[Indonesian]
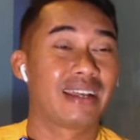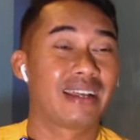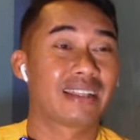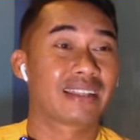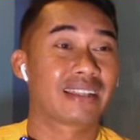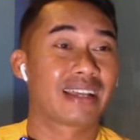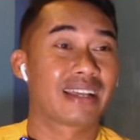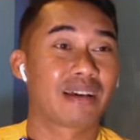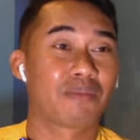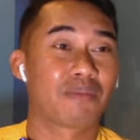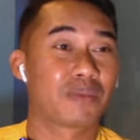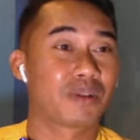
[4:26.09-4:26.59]

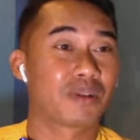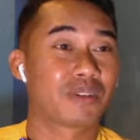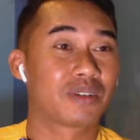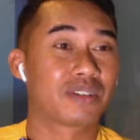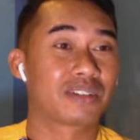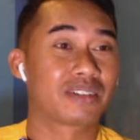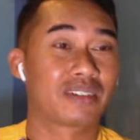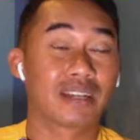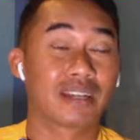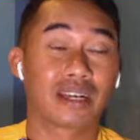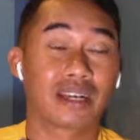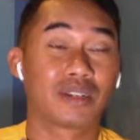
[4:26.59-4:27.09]

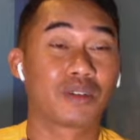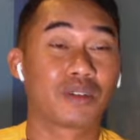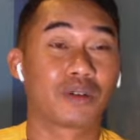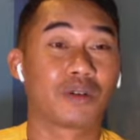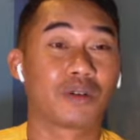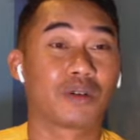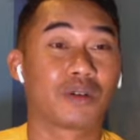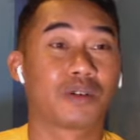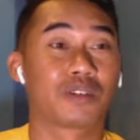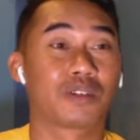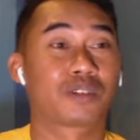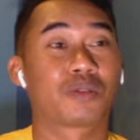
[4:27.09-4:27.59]
Namun,
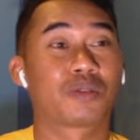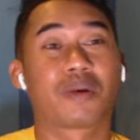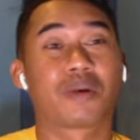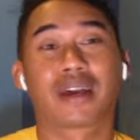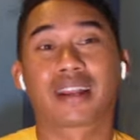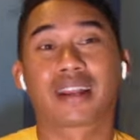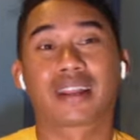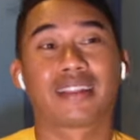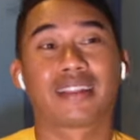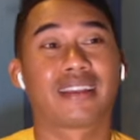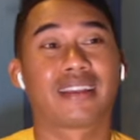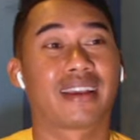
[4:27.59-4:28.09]
aduh,
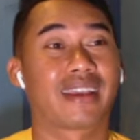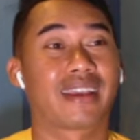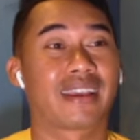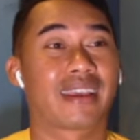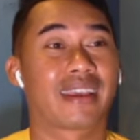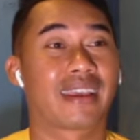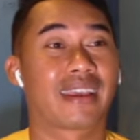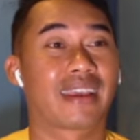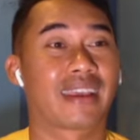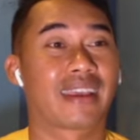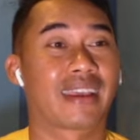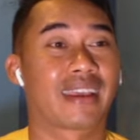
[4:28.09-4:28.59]
suaranya
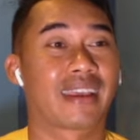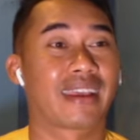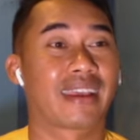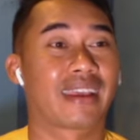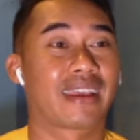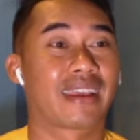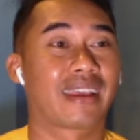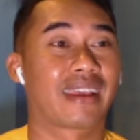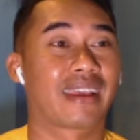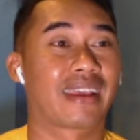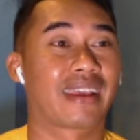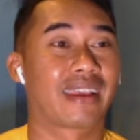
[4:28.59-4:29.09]

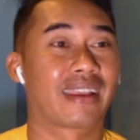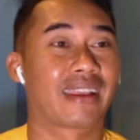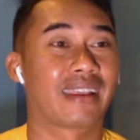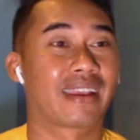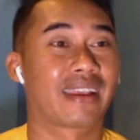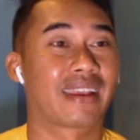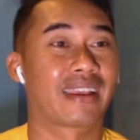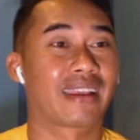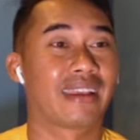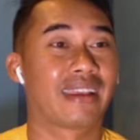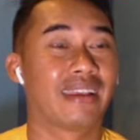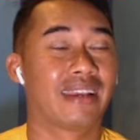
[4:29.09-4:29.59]
geng, geng.